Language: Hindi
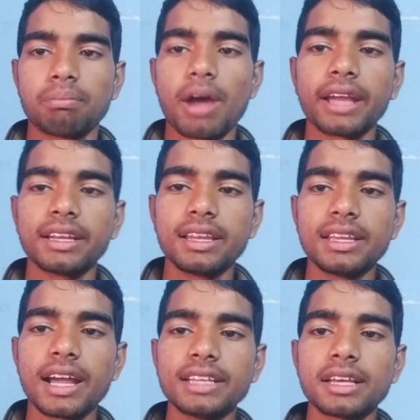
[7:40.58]

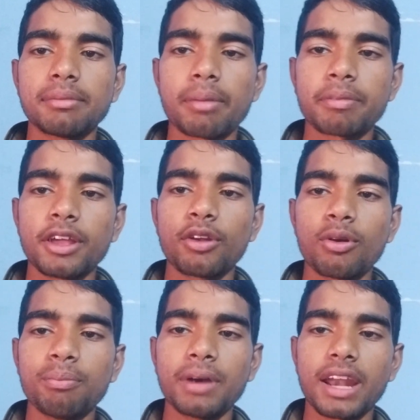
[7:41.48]
फाइनली गाइस हम अपने
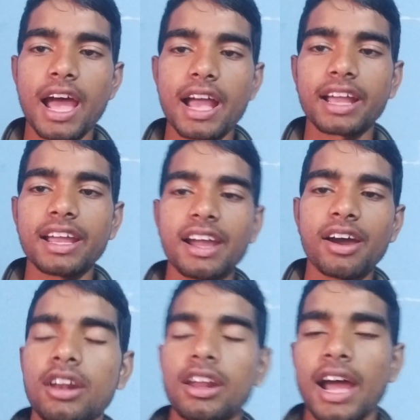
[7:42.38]
रूम पर आ गए हैं
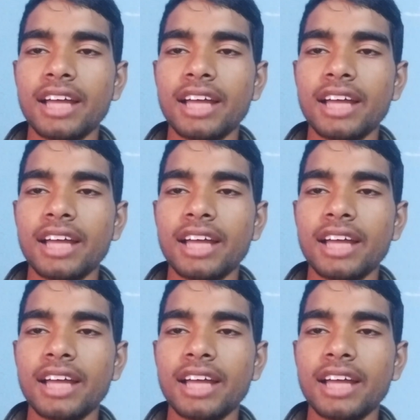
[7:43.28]
और